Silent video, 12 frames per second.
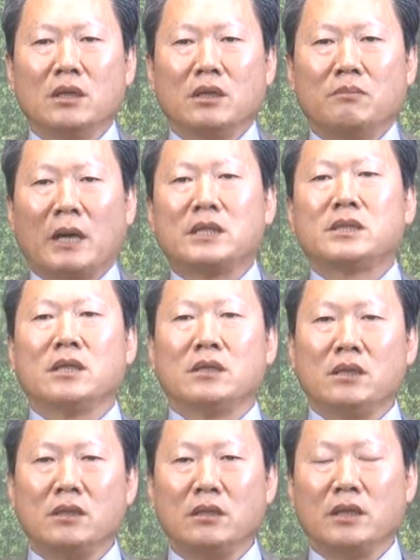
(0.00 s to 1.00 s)
이
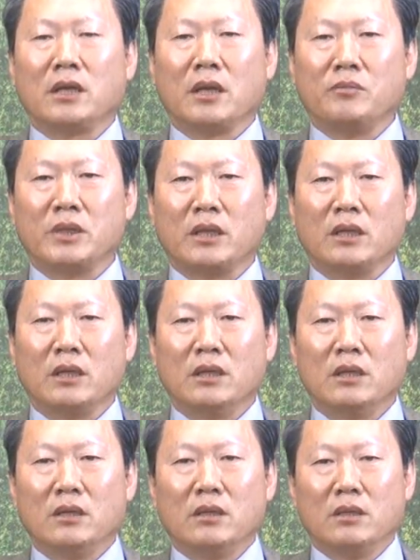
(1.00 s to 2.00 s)
말세를 얘기합니다.
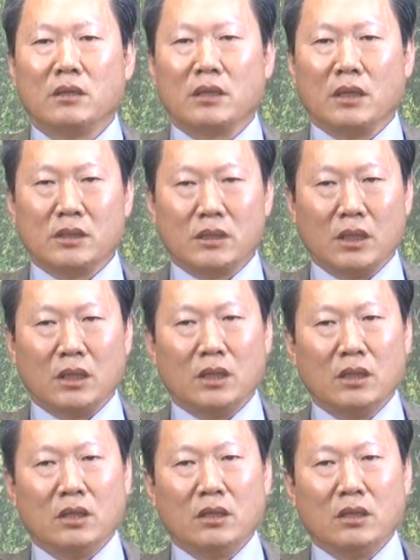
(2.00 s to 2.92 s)
그러니까 이제